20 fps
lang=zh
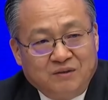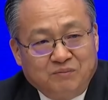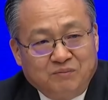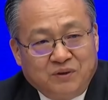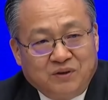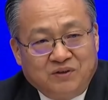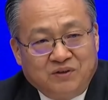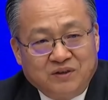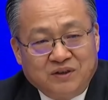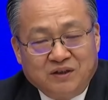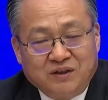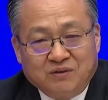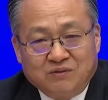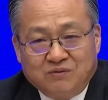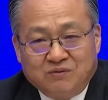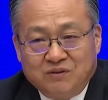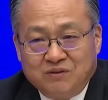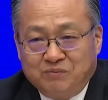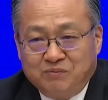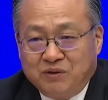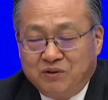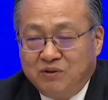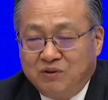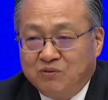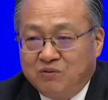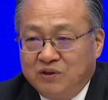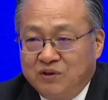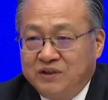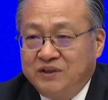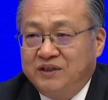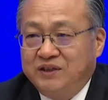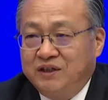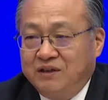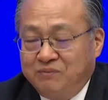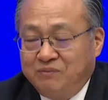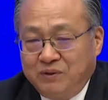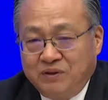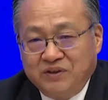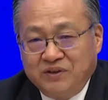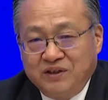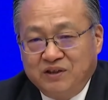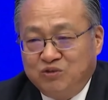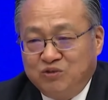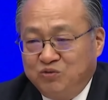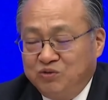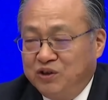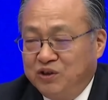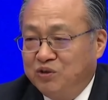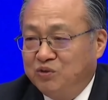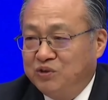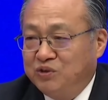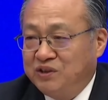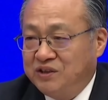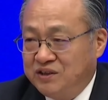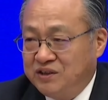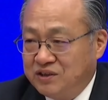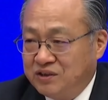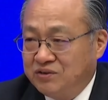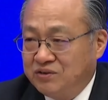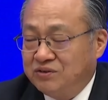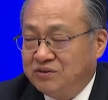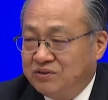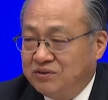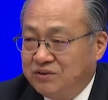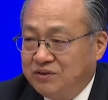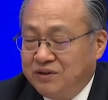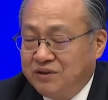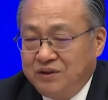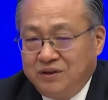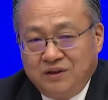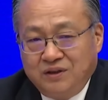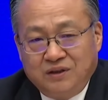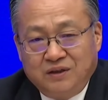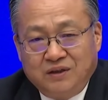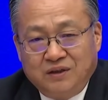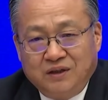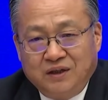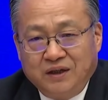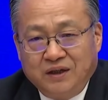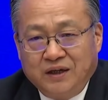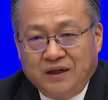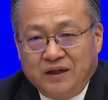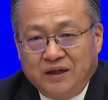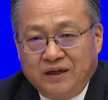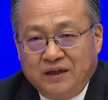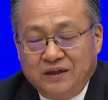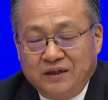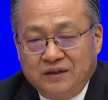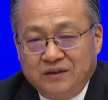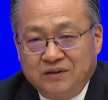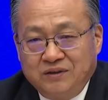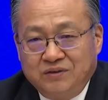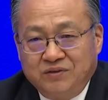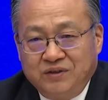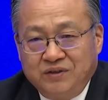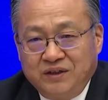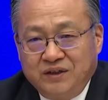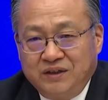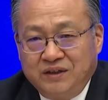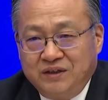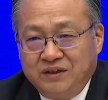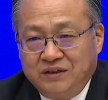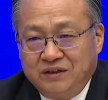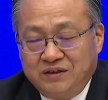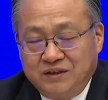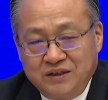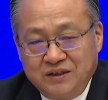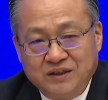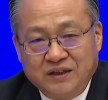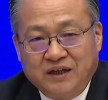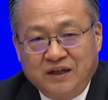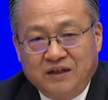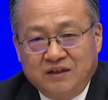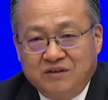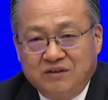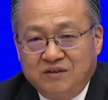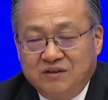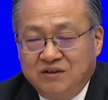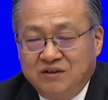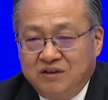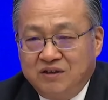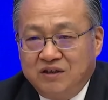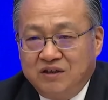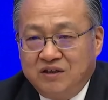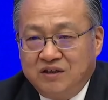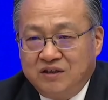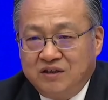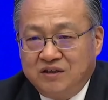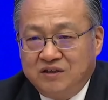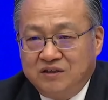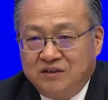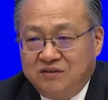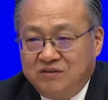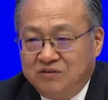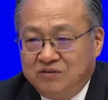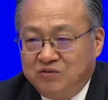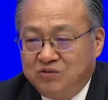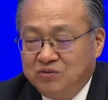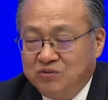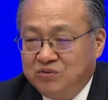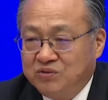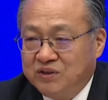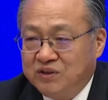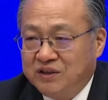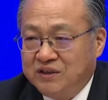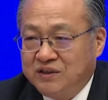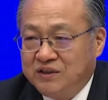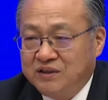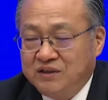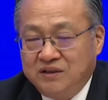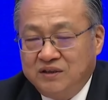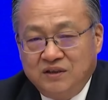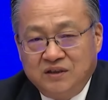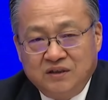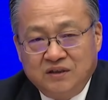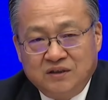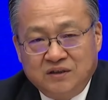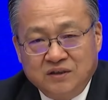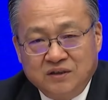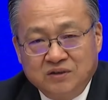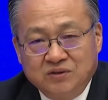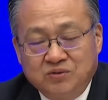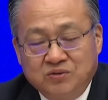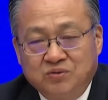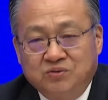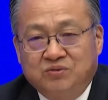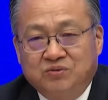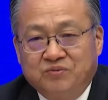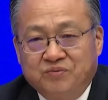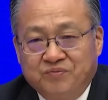包括在包括国际上，包括一些主要的国际机构，哎，对今年中国的经济增速